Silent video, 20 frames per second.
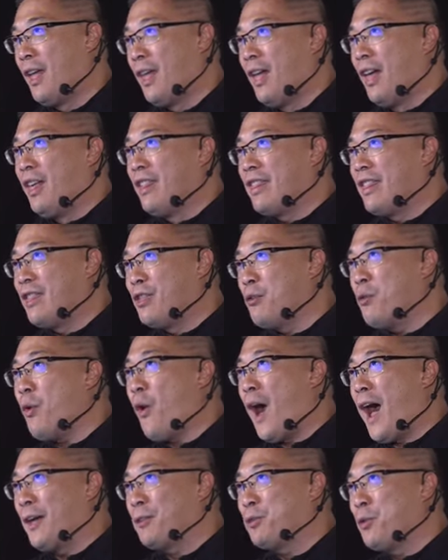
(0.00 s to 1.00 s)
史都
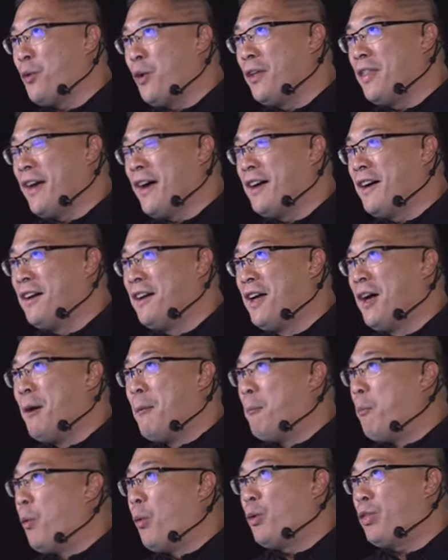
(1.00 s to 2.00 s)
瓦多呢。
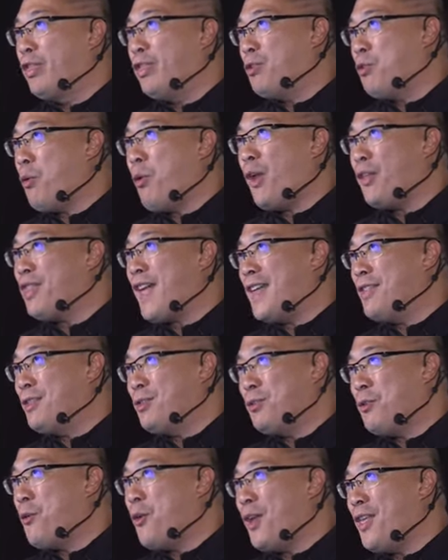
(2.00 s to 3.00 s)
不是缺蛋，是
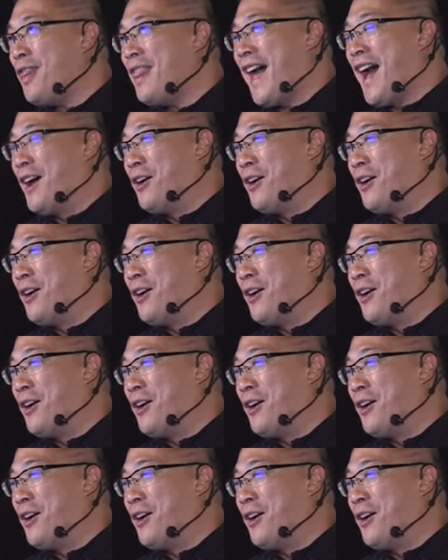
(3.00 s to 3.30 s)
缺脑